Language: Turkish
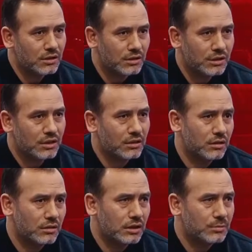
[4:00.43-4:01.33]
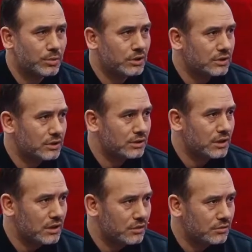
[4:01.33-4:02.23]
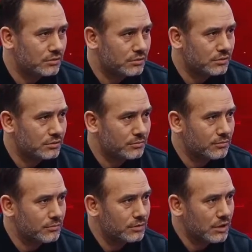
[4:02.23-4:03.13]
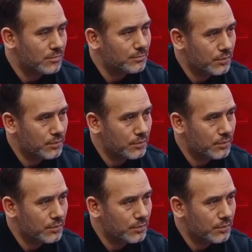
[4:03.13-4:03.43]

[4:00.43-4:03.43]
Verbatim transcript: ta, yapık ta, kamp kamp